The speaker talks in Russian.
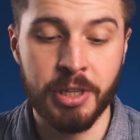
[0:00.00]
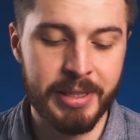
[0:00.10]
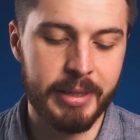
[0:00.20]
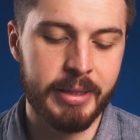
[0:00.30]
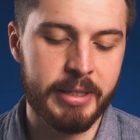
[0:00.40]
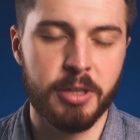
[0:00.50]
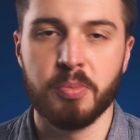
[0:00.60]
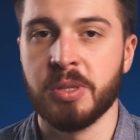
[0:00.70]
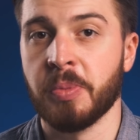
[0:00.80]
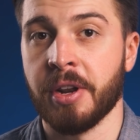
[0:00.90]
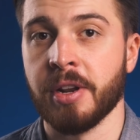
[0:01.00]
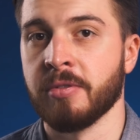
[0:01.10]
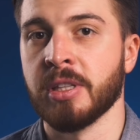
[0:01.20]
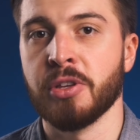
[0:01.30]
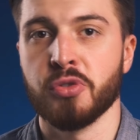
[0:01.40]
и целый день без
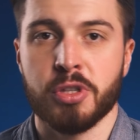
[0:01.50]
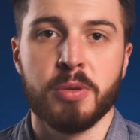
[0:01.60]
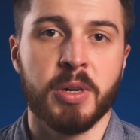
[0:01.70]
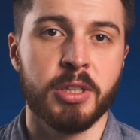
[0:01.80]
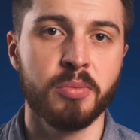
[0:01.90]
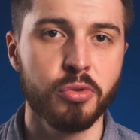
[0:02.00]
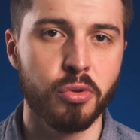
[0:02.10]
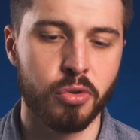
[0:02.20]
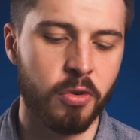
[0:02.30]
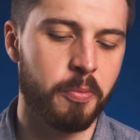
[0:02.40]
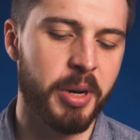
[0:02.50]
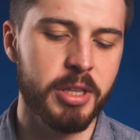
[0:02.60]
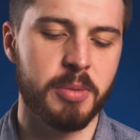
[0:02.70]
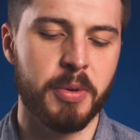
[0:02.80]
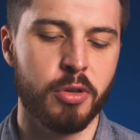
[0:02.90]
перерыва на нее снимать не буду, то в
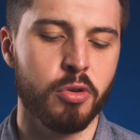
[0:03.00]
принципе